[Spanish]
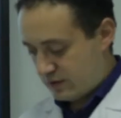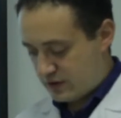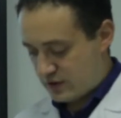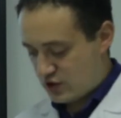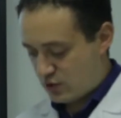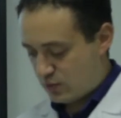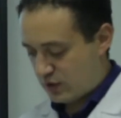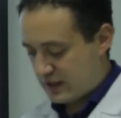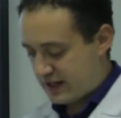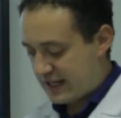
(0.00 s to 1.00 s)
entonces yo
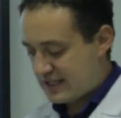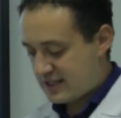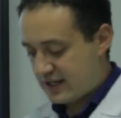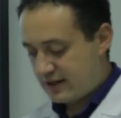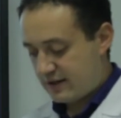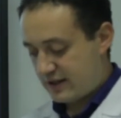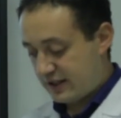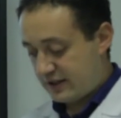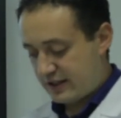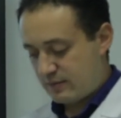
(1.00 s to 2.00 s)
puedo realizar
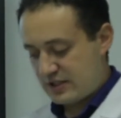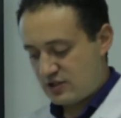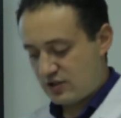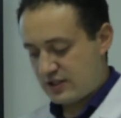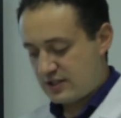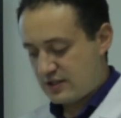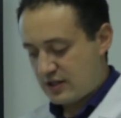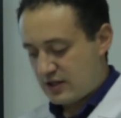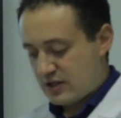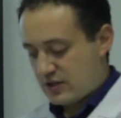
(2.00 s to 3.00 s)
intervenciones
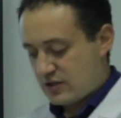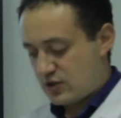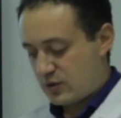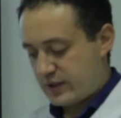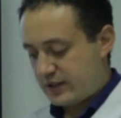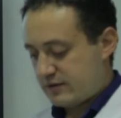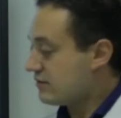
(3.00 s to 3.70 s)
sobre